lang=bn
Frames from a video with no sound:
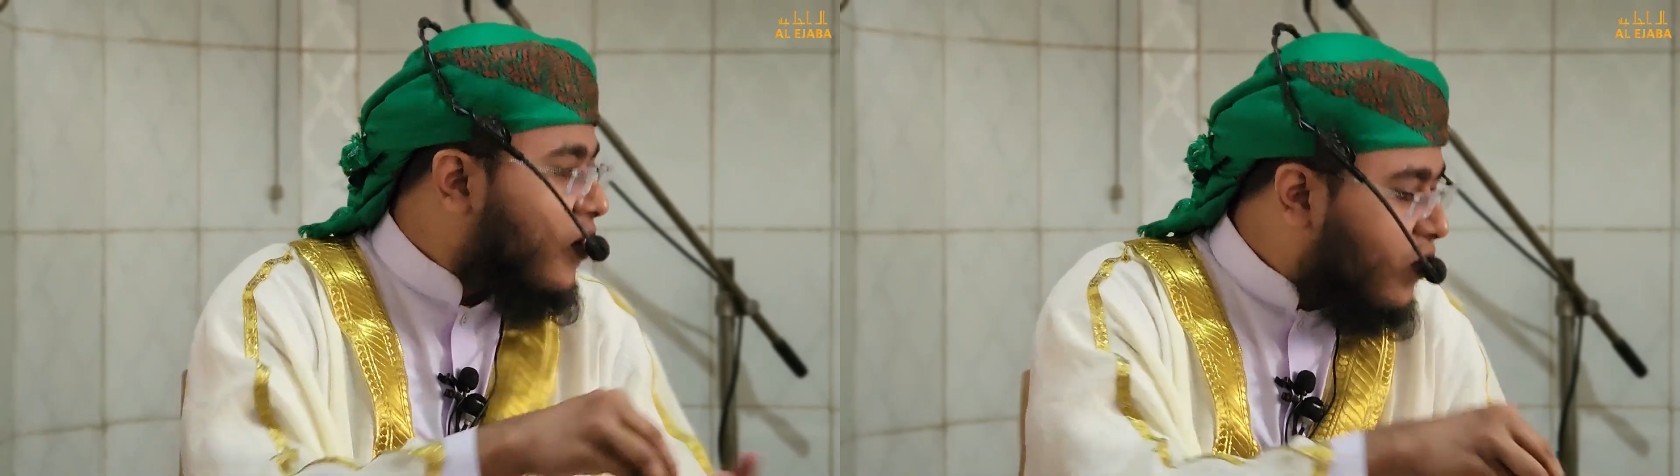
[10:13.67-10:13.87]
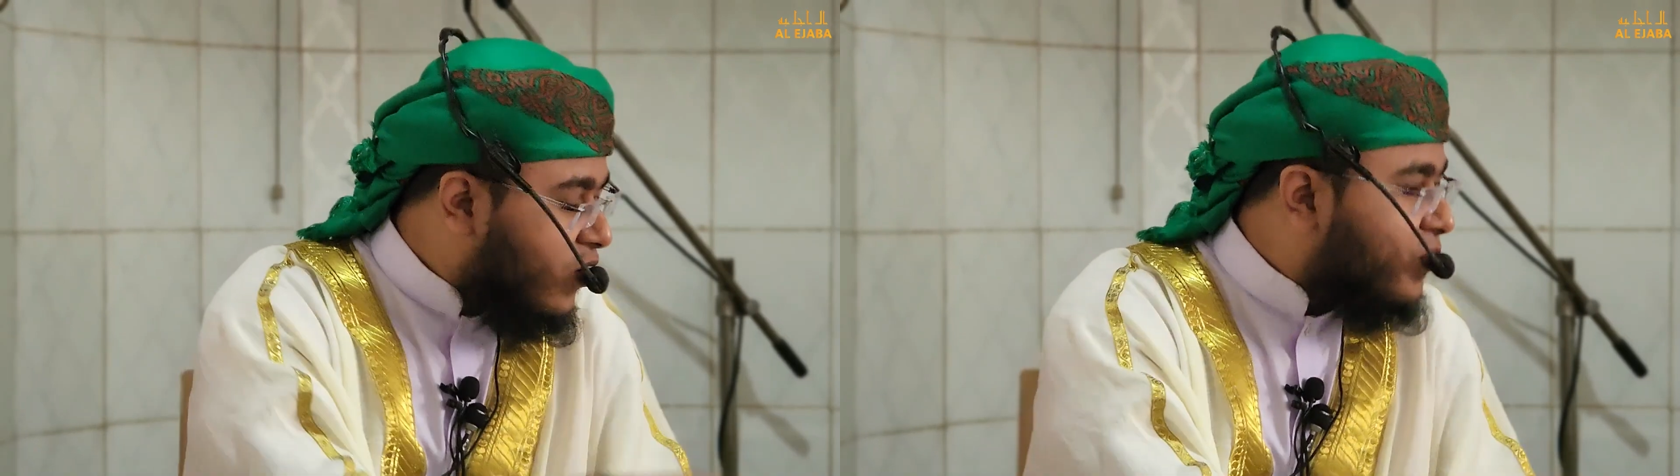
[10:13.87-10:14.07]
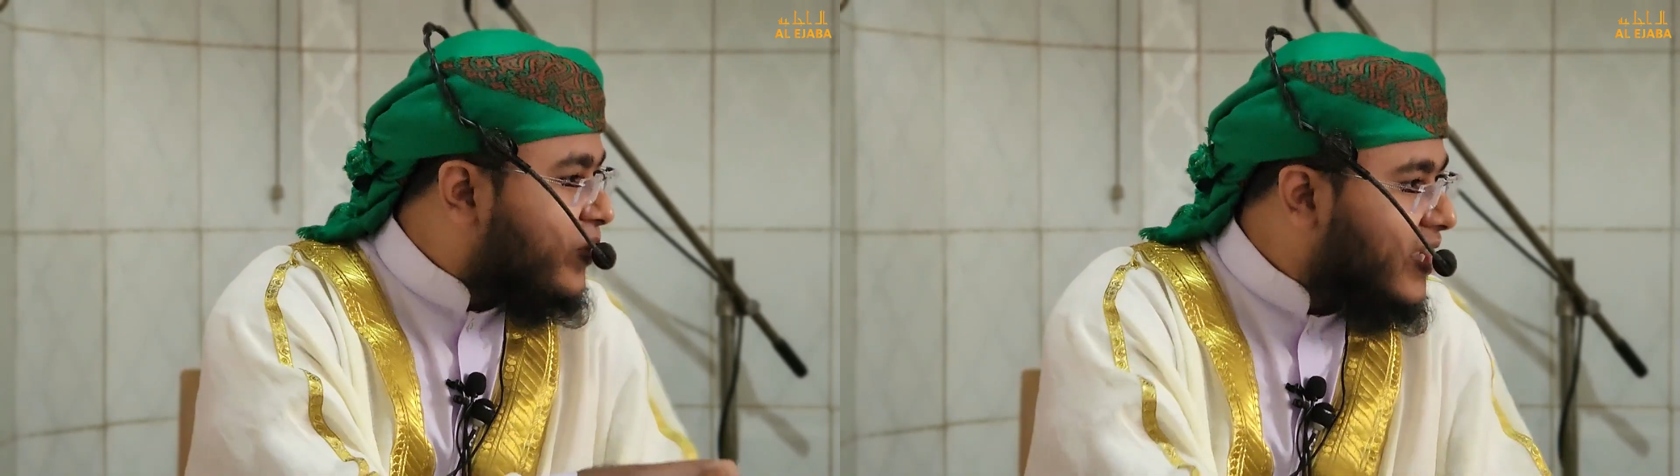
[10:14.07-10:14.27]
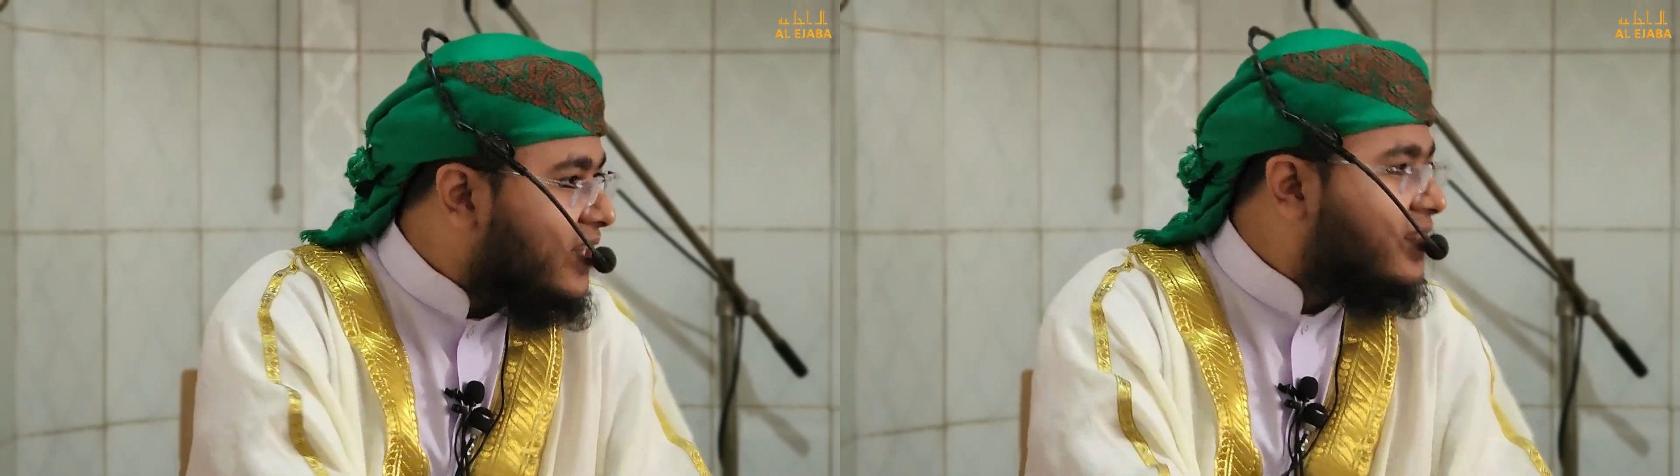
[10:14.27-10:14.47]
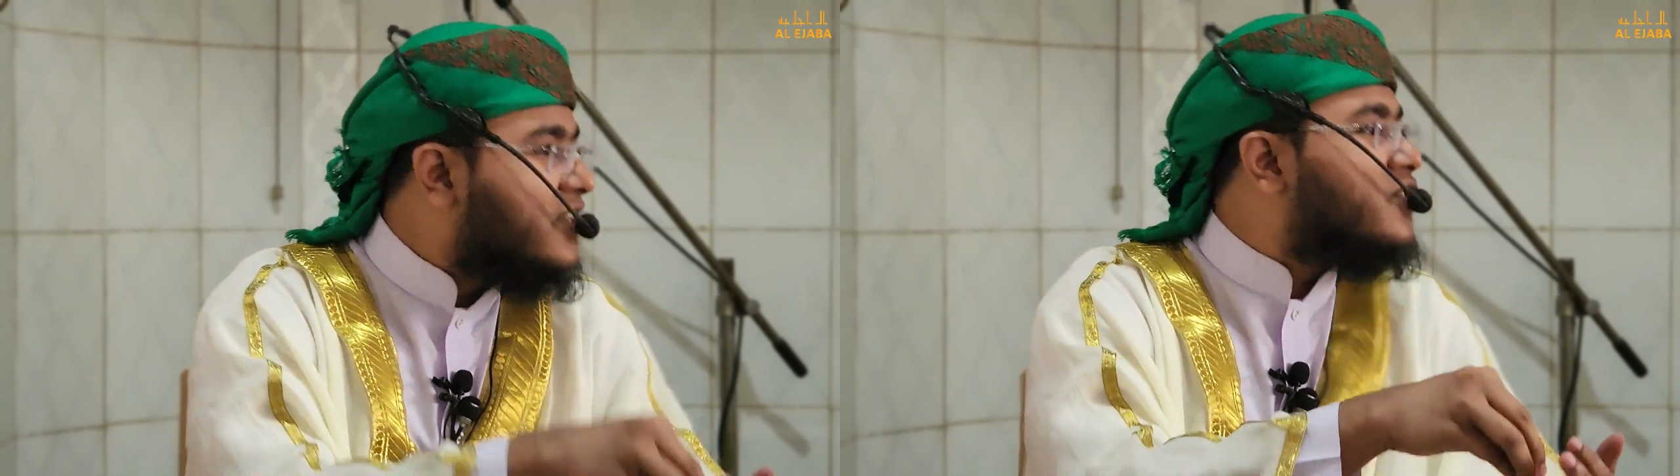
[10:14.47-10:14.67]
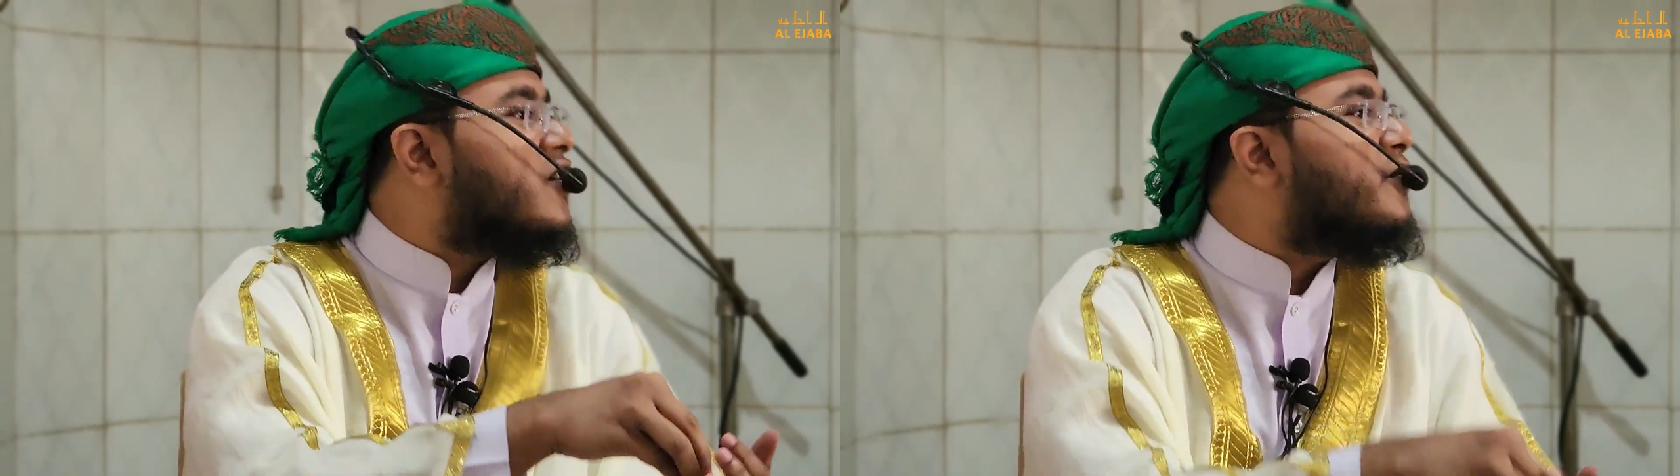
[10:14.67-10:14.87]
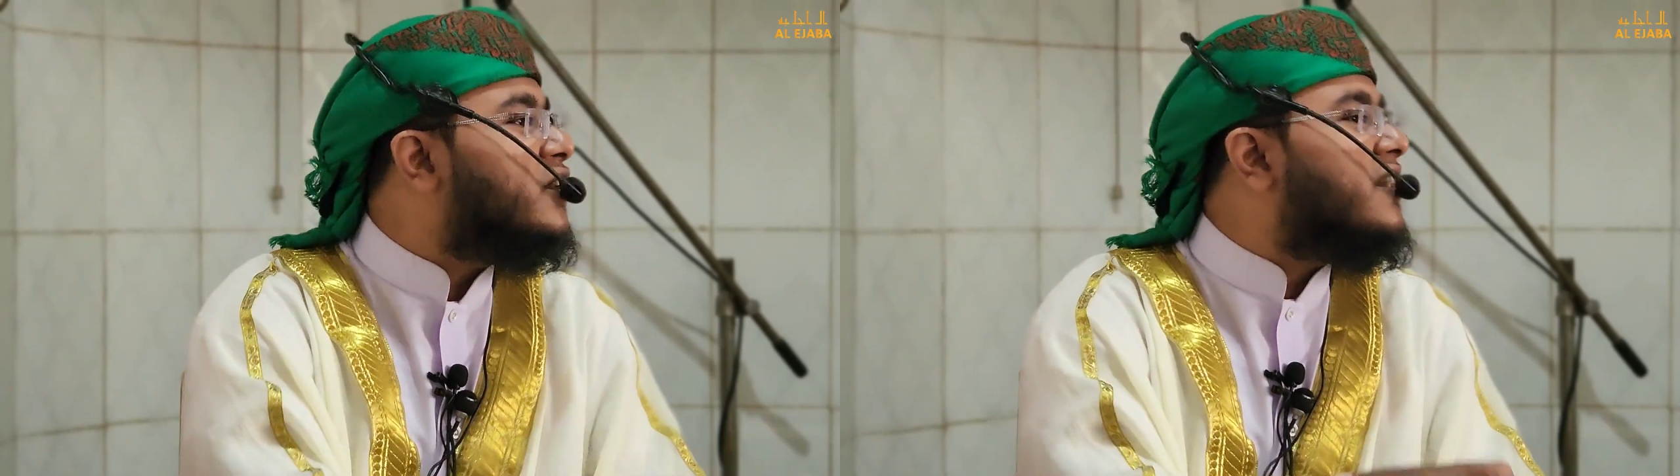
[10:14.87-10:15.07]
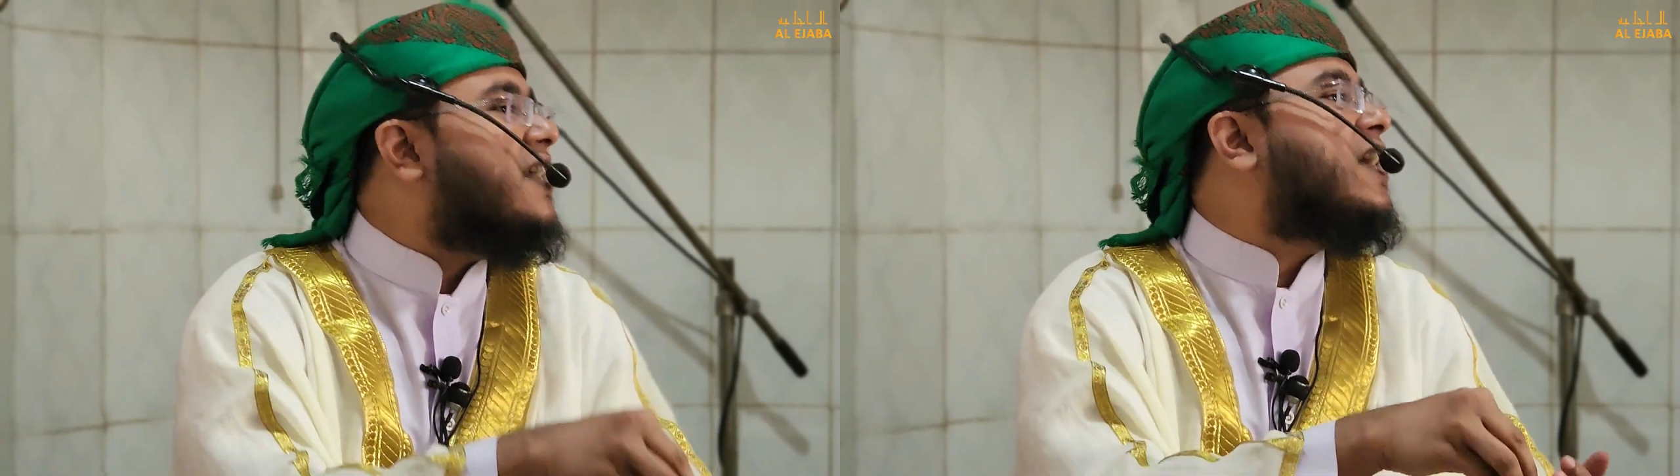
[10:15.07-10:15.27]
নগরবিদ
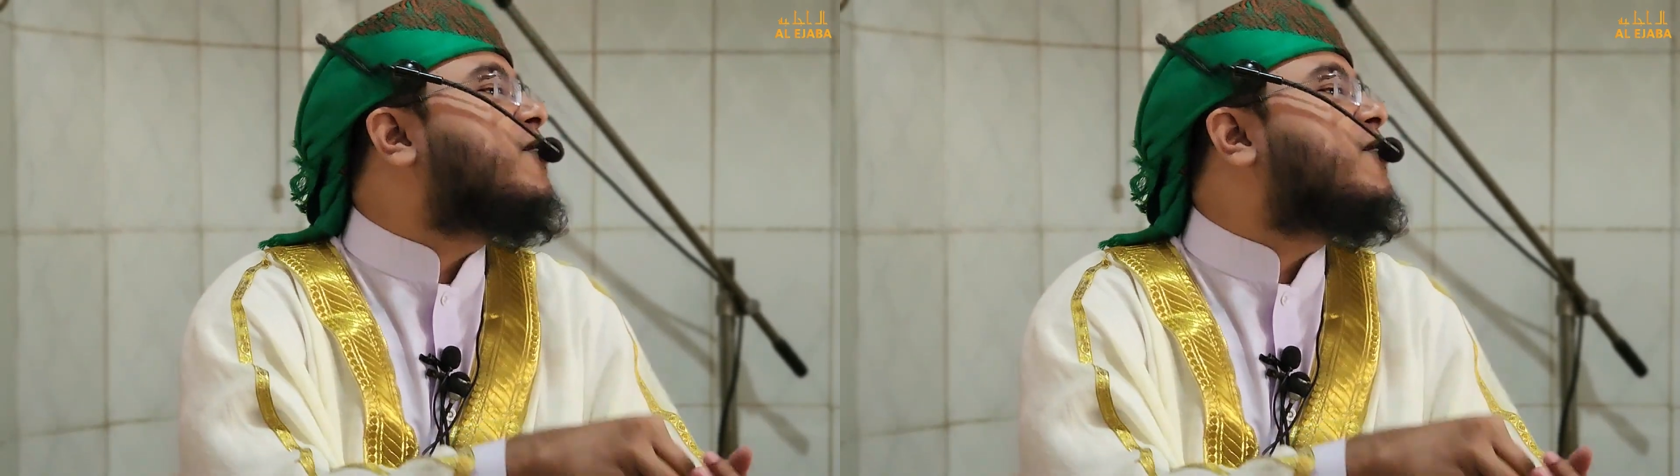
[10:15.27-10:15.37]
স্থপতি